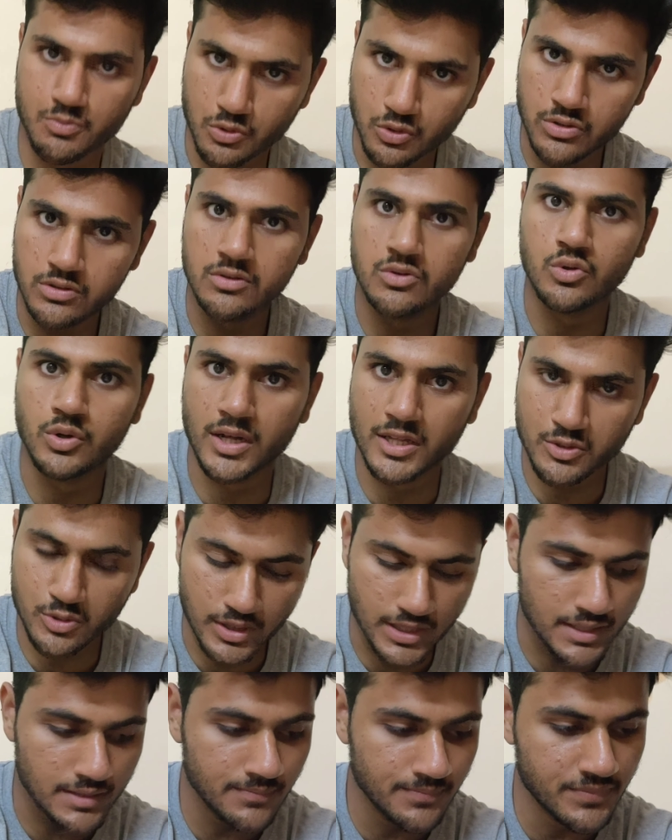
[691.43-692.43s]
स्पून थोड़ा
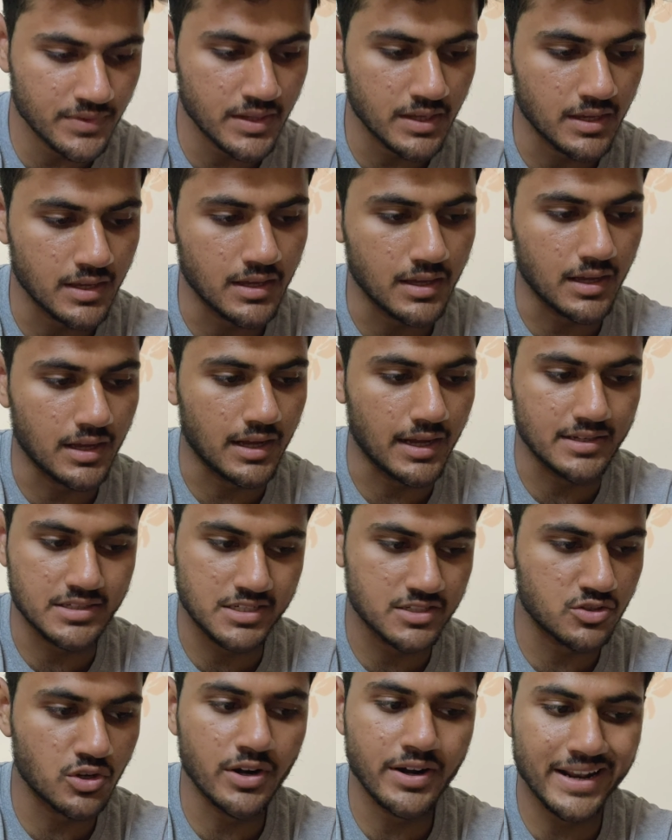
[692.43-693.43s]
थोड़ा
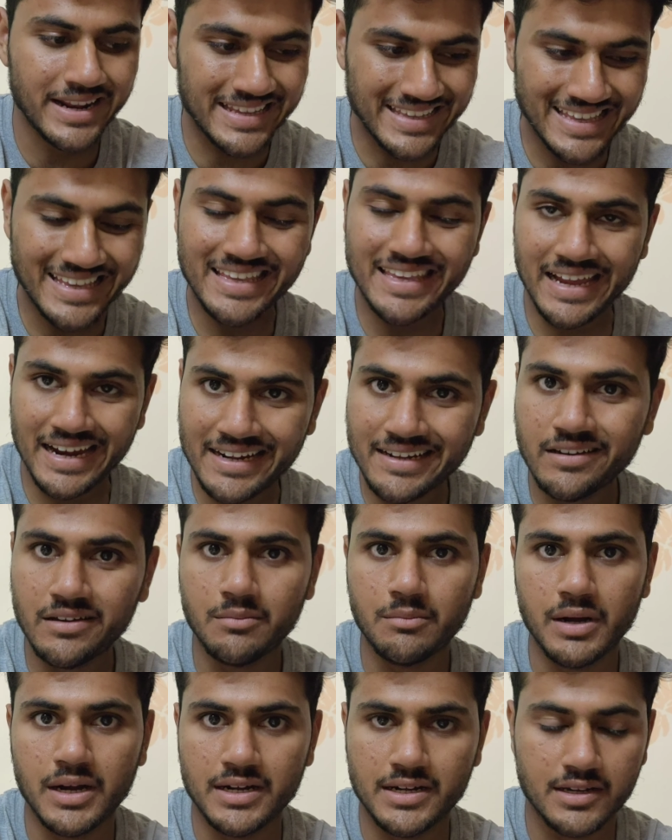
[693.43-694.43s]
शी इज़ नॉट ड्रिंकिंग
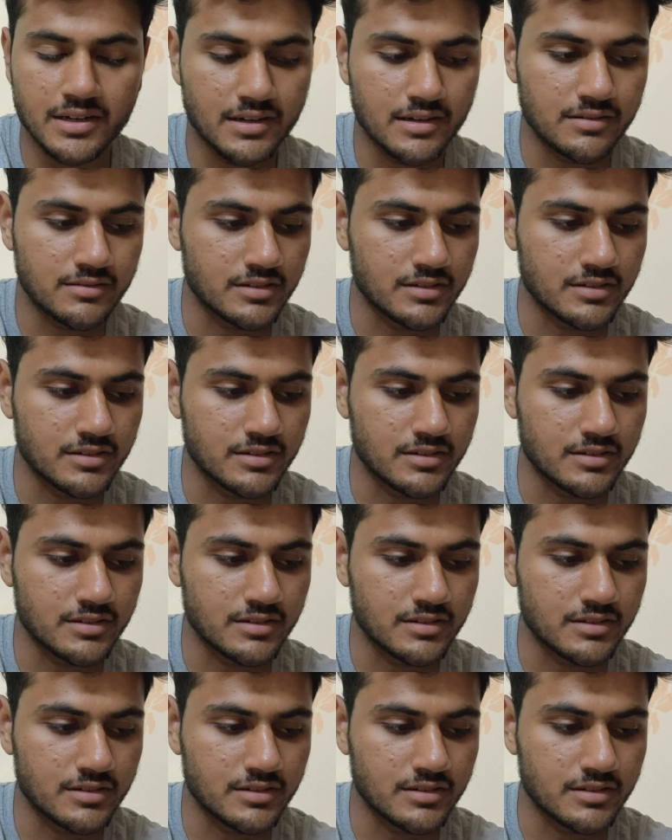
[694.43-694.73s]
येट बट